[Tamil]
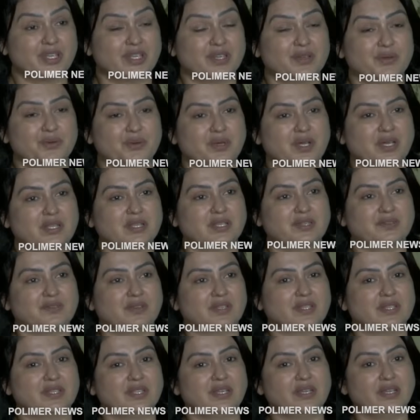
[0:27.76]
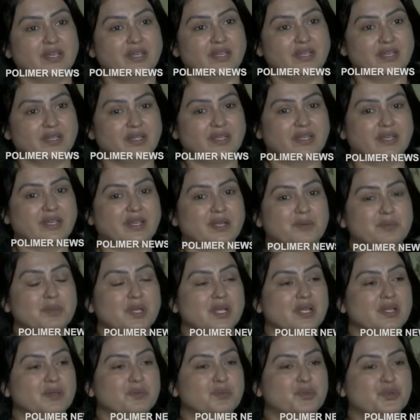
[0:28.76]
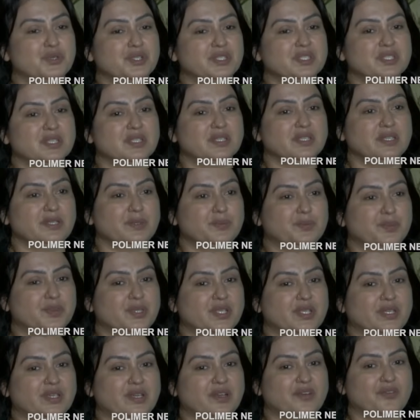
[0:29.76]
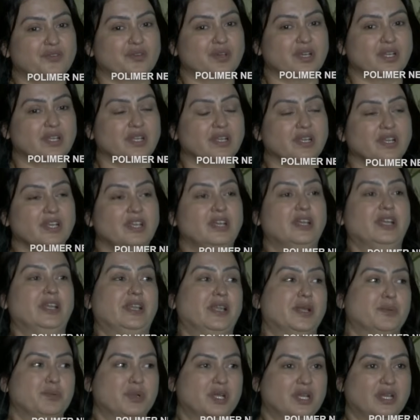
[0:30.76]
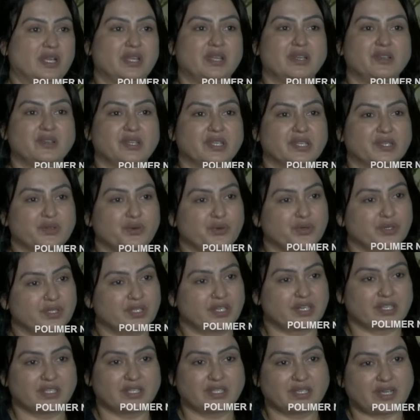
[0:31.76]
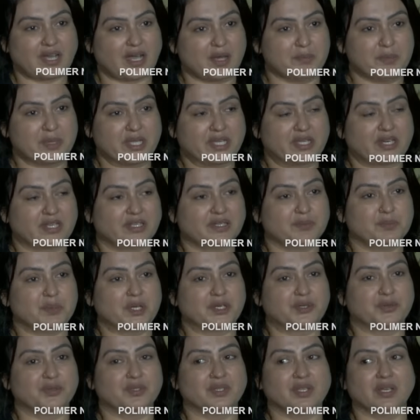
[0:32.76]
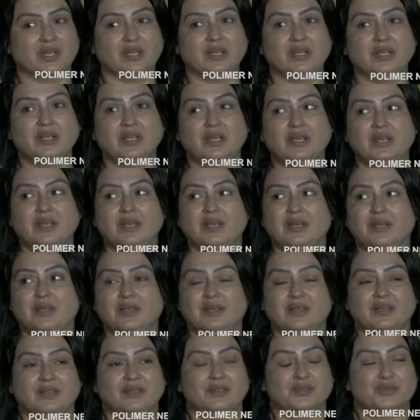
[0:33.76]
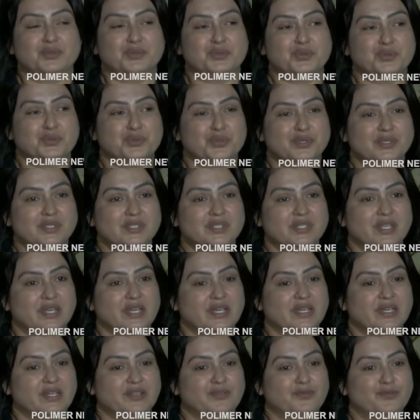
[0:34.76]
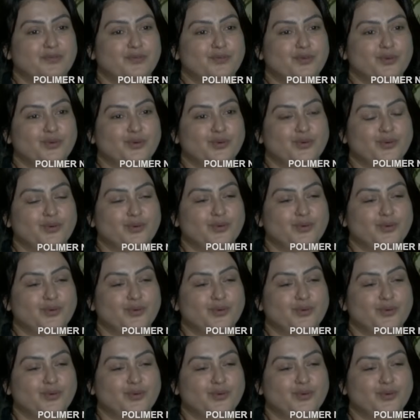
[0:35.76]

நேரம் உட்காந்துட்டு வந்தேன் நம்மளால் முடிஞ்சது இப்போதைக்கு அவங்கள நம்ம எல்லாரும் இருக்கோன்றதை காமிக்கிறது மட்டும்தான் சூசைட் இவ்வளோ